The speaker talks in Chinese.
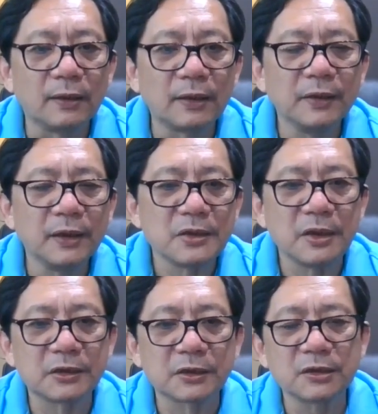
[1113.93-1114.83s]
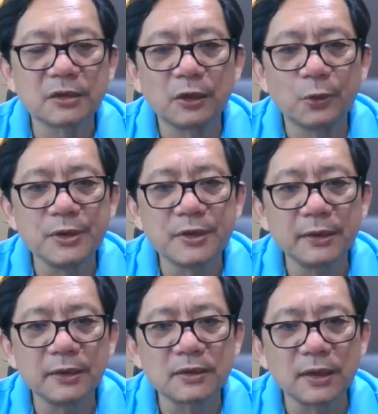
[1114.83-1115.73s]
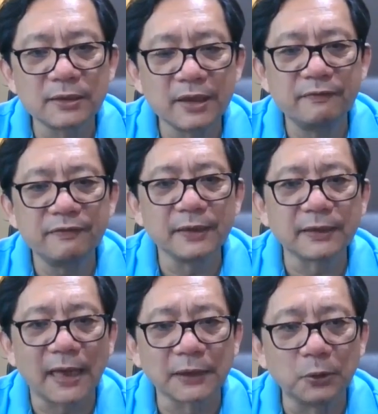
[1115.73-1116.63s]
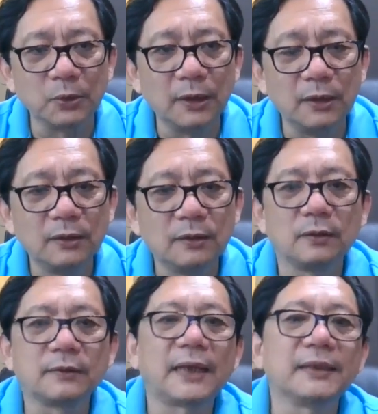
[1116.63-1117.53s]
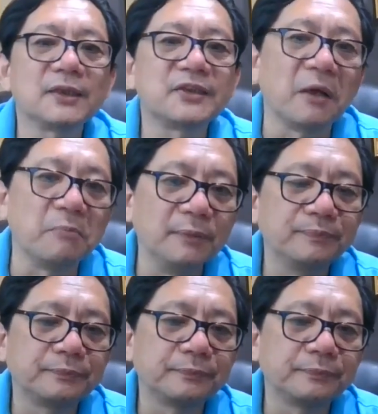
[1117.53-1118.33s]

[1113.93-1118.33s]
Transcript: 跟那些实施轮奸的强奸犯打斗呢？大家想吧。